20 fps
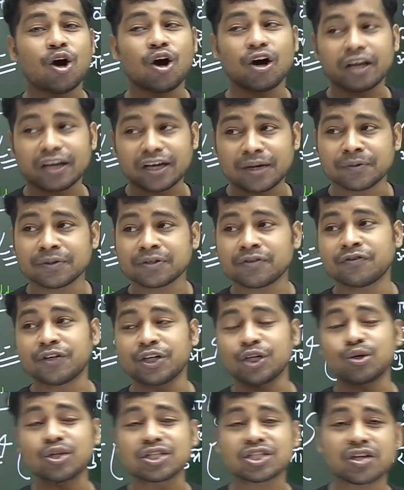और अगर
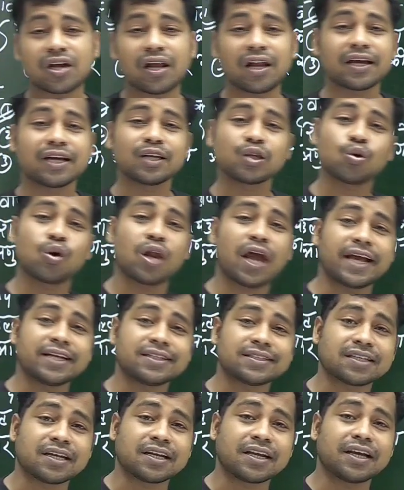वीडियो अच्छा लगे तो
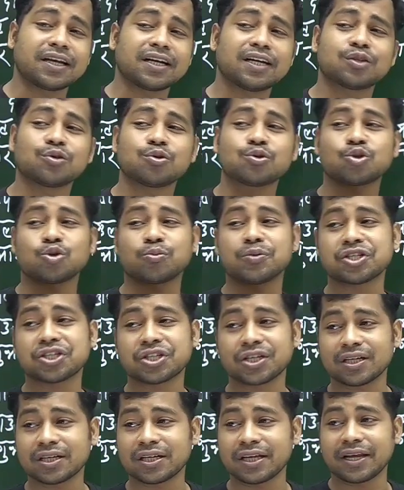लाइक्स करिएगा दोस्तों में
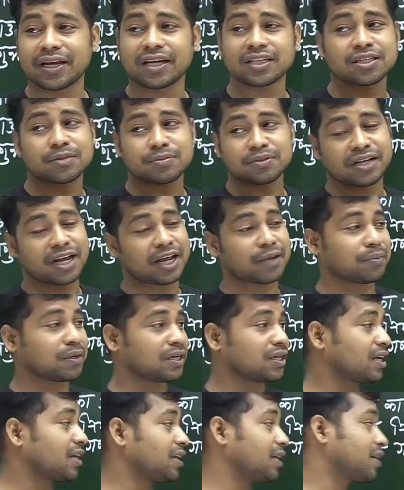शेयर करिएगा सब्सक्राइब
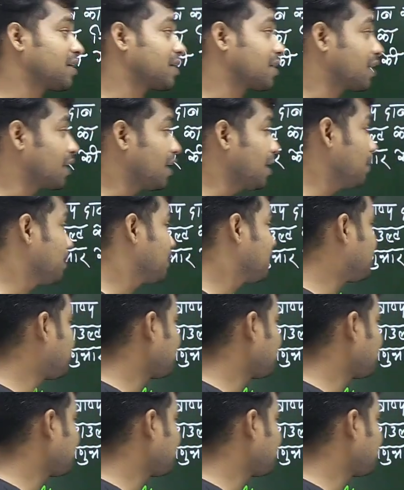भी कराइएगा ठीक है